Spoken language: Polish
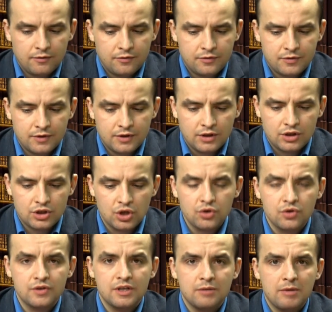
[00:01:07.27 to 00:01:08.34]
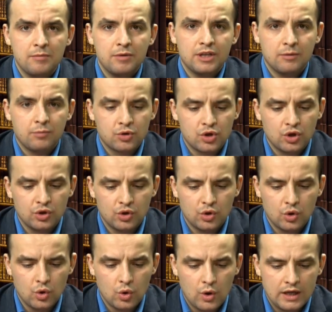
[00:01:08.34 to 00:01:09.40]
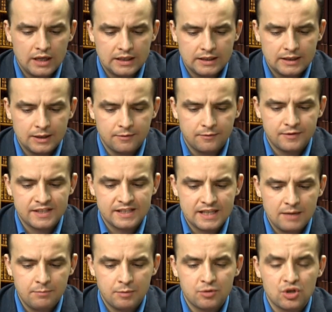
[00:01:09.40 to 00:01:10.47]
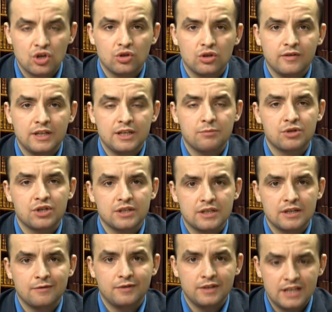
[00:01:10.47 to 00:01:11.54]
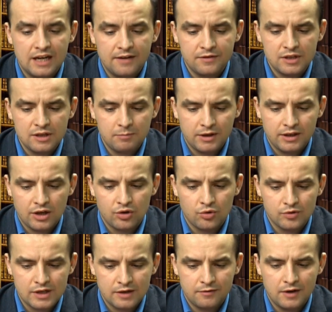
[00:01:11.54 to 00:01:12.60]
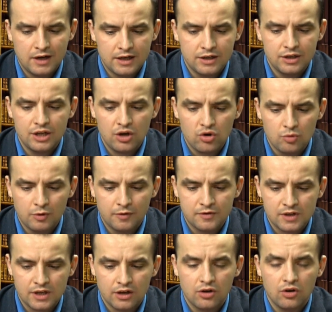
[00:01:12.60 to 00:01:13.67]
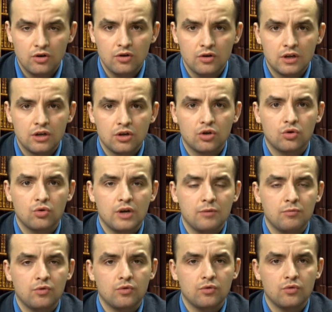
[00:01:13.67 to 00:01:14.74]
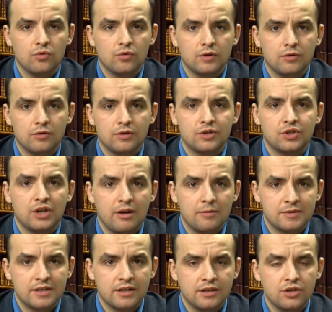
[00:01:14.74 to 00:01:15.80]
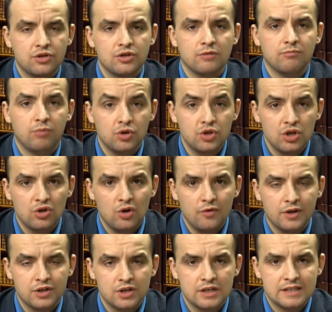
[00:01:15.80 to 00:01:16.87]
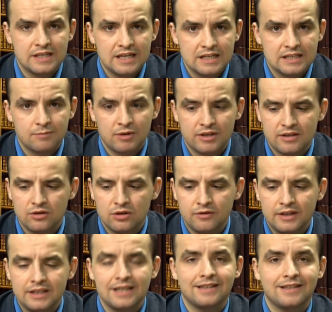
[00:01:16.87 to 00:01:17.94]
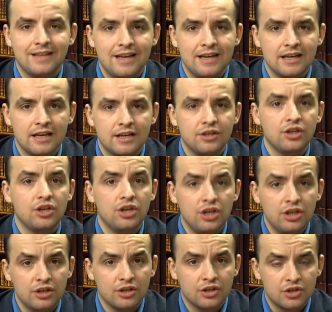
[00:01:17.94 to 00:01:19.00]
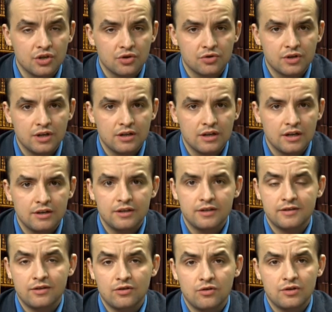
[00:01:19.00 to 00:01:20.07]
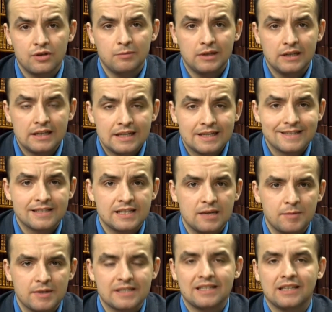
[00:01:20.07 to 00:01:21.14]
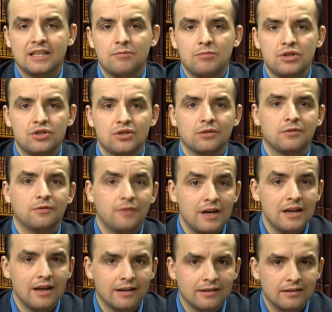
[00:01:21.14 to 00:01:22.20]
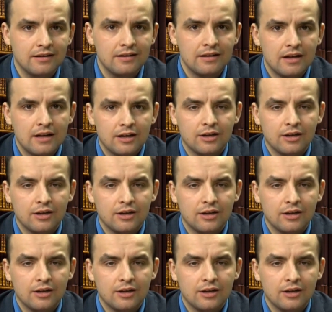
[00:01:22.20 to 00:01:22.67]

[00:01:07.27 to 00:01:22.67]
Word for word: W książce mamy na początku e, wstęp przygotowany przez wydawcę pana Józefa Jakubowskiego, któremu y, chciałem serdecznie podziękować za sprezentowanie tej i innych książek. Jest tego chyba zapas na najbliższe dwa lata.